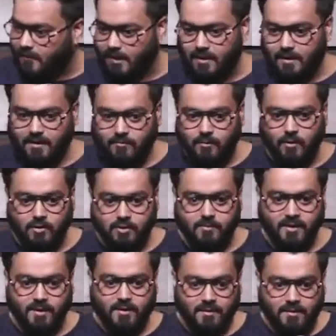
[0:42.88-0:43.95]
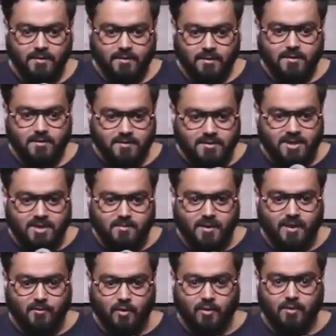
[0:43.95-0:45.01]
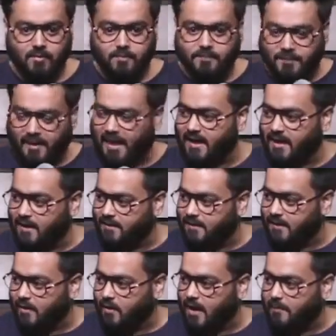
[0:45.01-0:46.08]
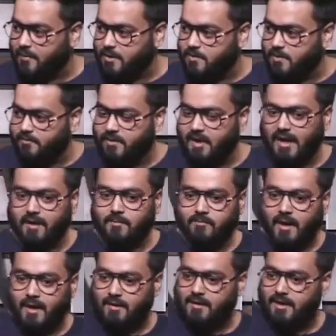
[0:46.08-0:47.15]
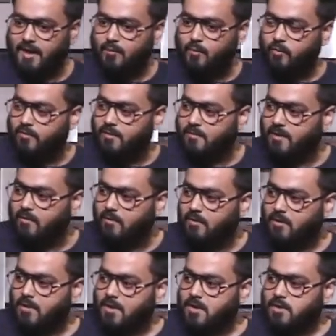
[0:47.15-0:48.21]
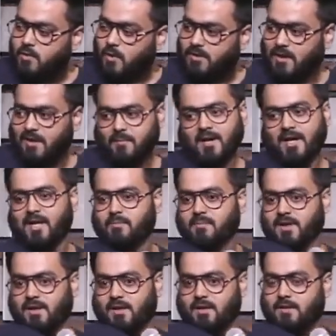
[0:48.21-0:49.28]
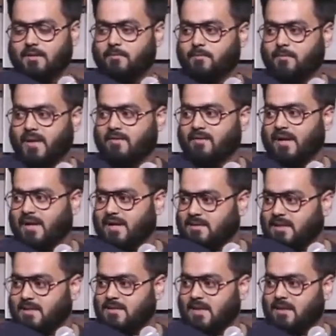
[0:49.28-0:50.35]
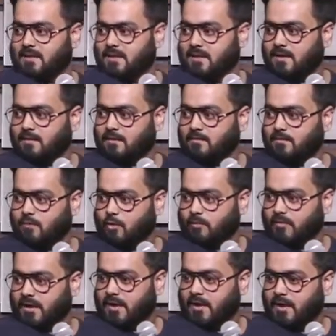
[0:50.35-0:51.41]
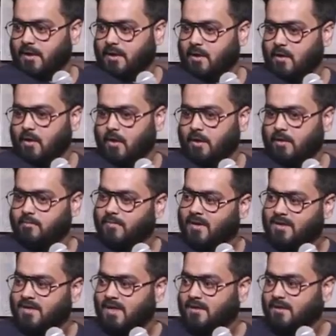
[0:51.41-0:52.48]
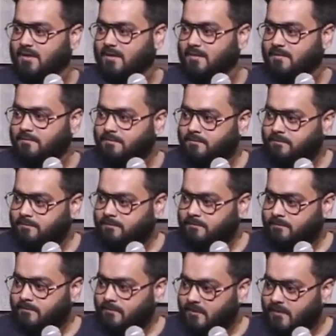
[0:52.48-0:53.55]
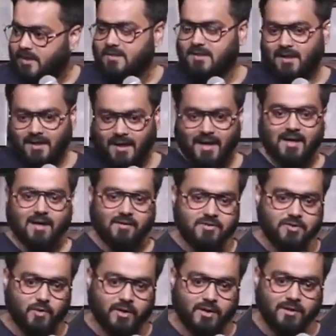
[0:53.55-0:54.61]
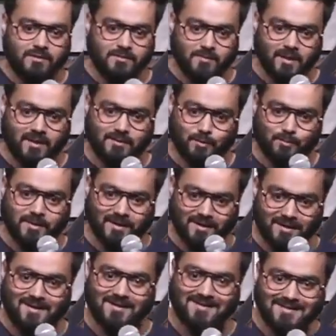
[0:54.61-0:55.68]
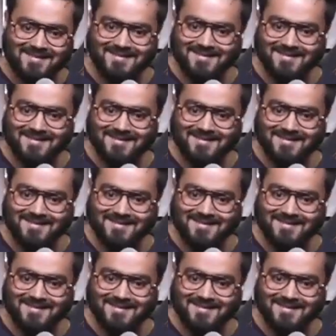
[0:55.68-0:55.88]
है ना वो उसमें जिसमें वो प्यार करते हैं और आपस में फिर एट एट दी एंड मूवी में वो श्वेता त्रिपाठी अपने परिवार के साथ जाती है घूमने के लिए और मर जाते हैं इट्स अ ग्रेट लव स्टोरी बट तुम देखना